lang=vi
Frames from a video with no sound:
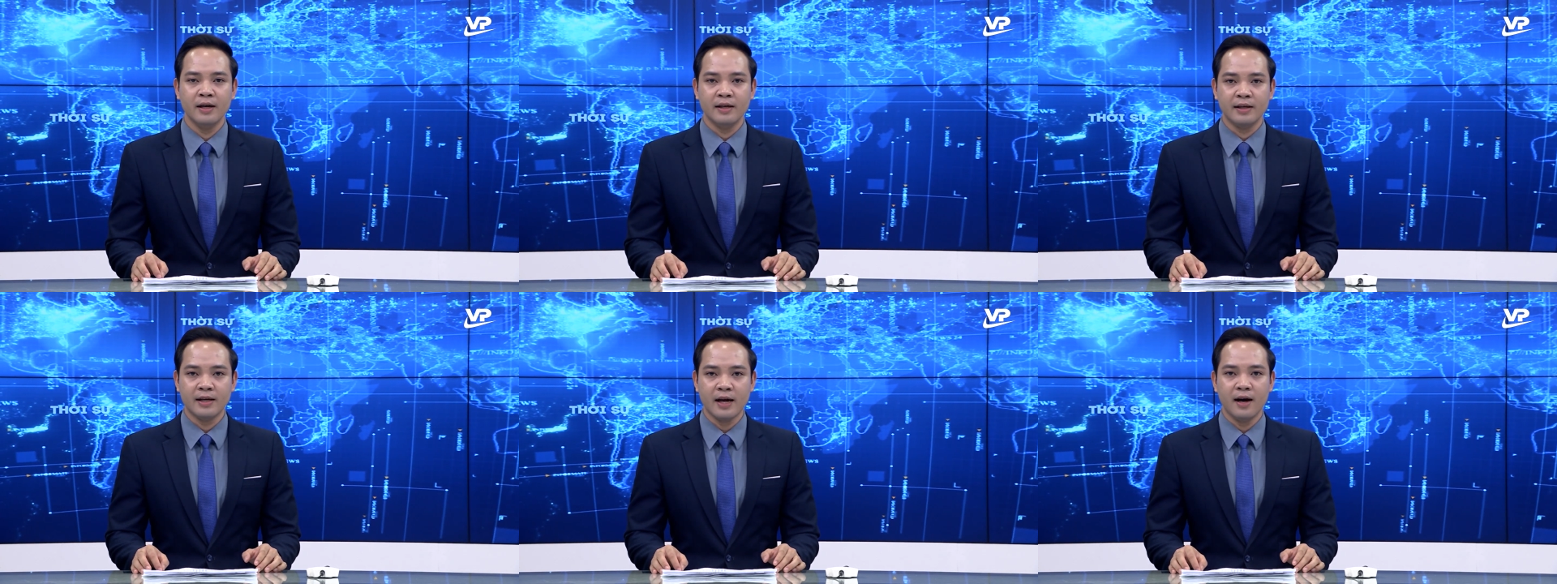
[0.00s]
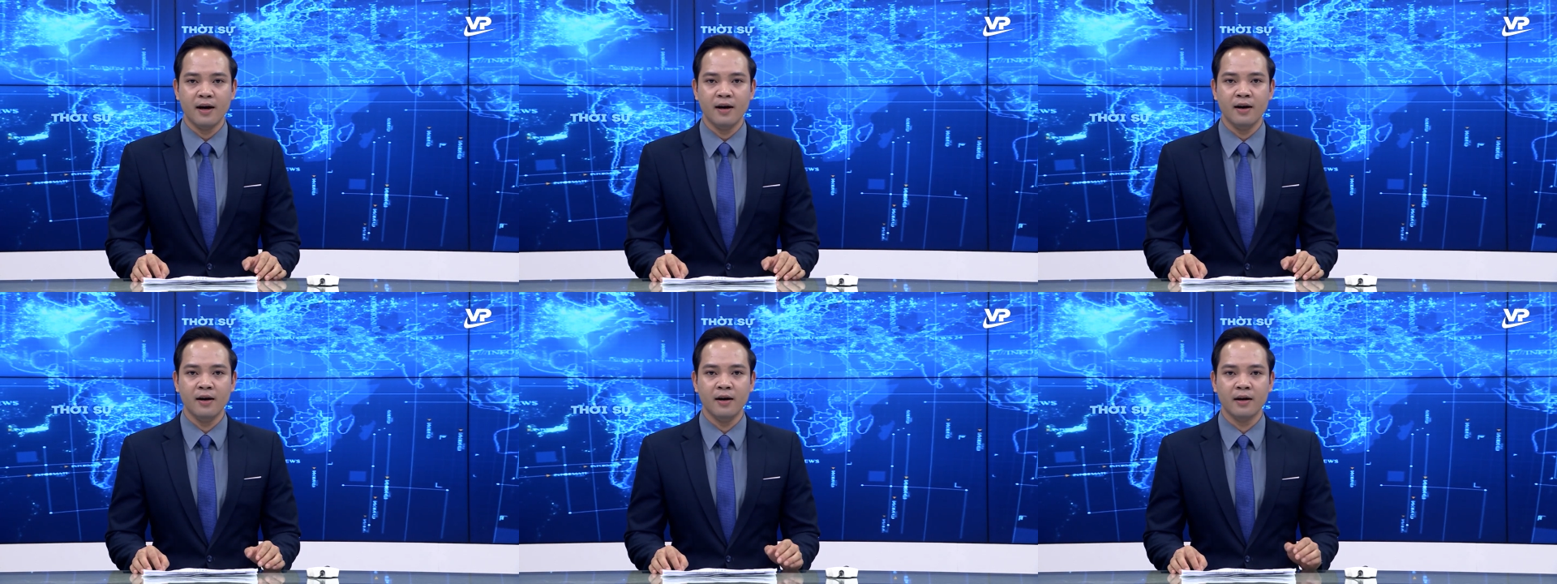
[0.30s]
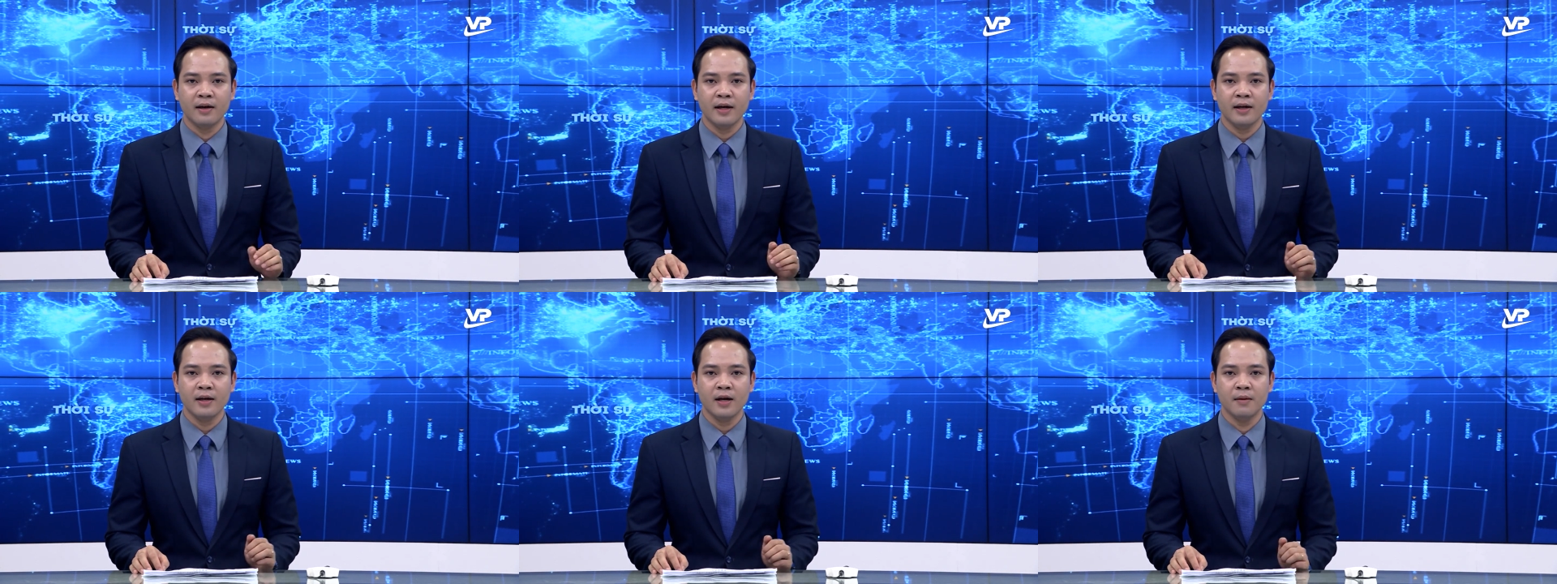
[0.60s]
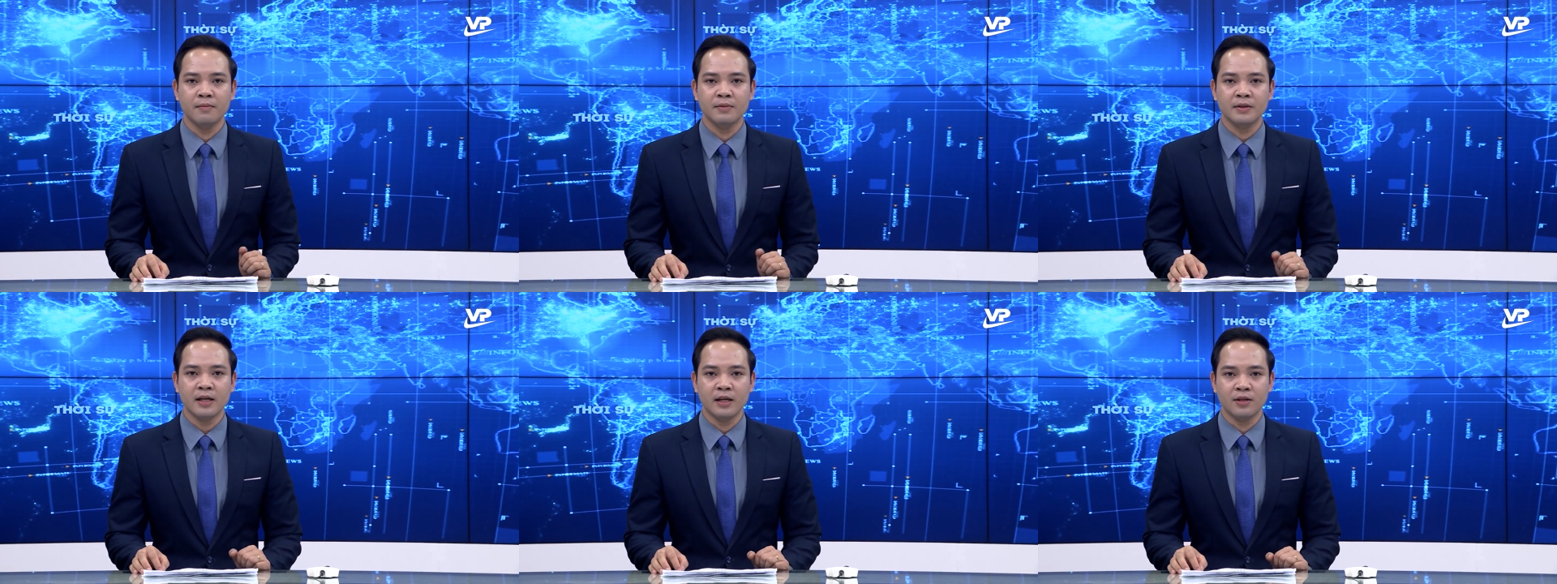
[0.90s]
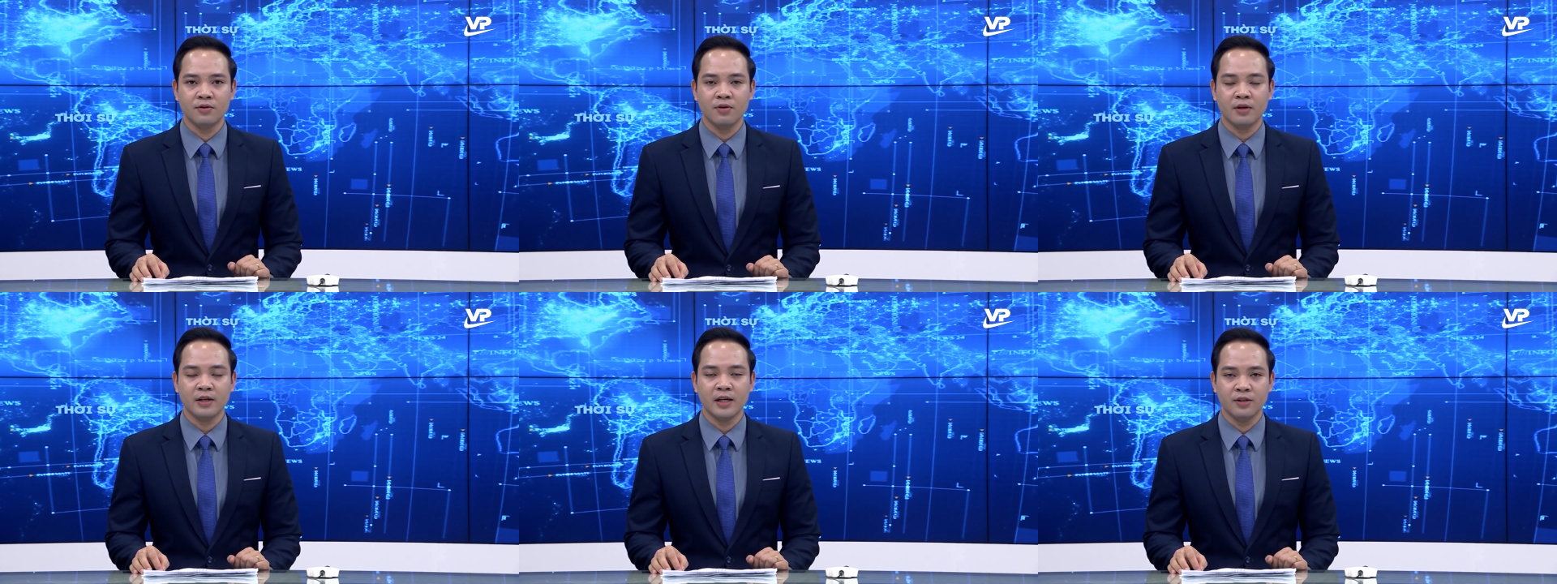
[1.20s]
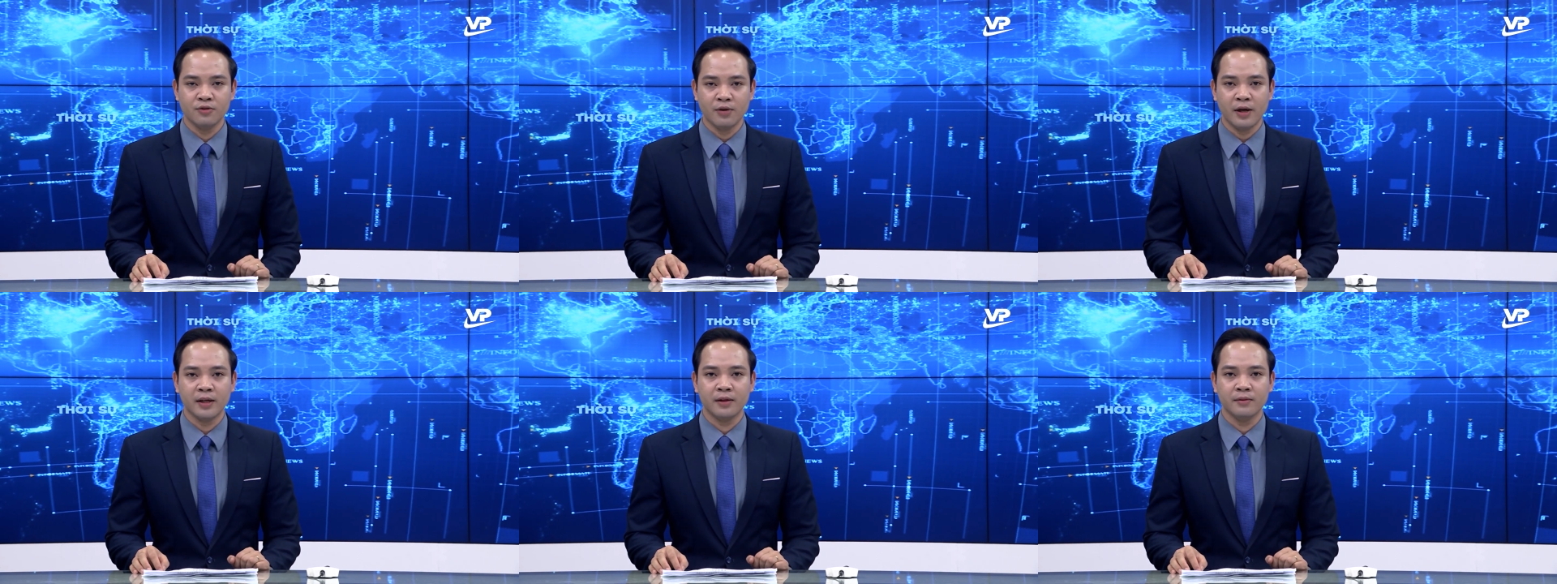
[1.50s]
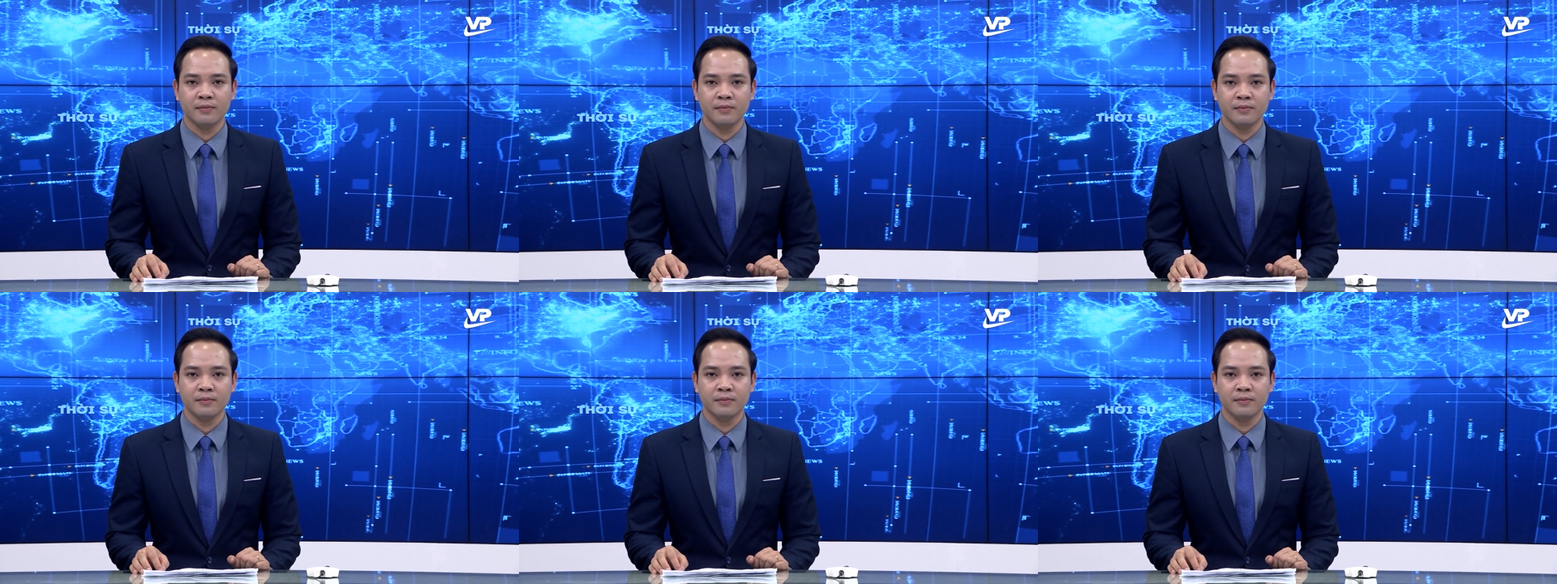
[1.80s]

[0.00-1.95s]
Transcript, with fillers: nhà ở kết hợp sản xuất kinh doanh.